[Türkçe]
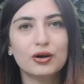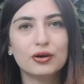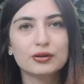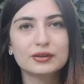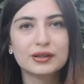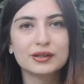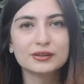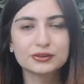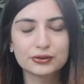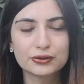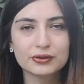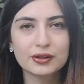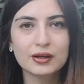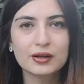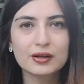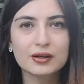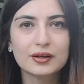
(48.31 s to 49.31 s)
Ondan
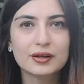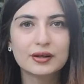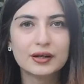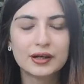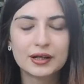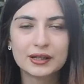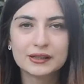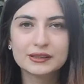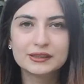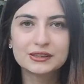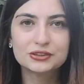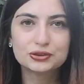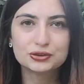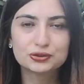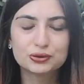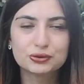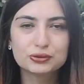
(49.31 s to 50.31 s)
sonra e,
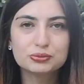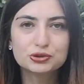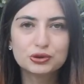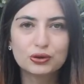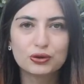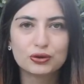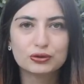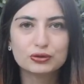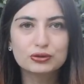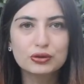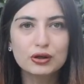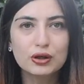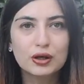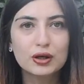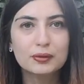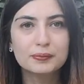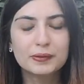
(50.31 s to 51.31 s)
ikinci sorum şu oldu.